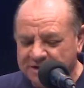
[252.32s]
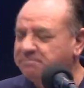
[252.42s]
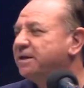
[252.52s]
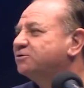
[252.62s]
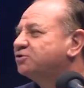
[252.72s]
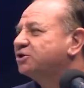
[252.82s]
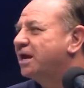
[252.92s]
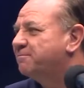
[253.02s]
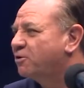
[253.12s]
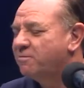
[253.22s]
mil pesos
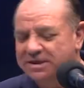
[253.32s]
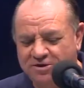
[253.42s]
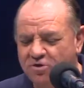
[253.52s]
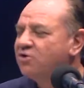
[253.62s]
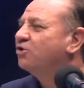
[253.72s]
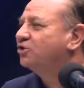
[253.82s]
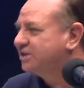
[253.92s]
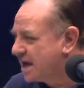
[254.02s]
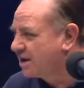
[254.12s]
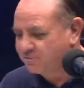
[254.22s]
en promedio
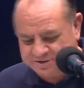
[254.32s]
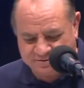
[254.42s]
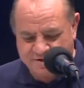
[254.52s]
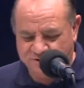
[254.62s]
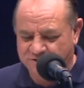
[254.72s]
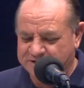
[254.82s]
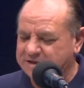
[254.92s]
diario, mi estimado Jonathan.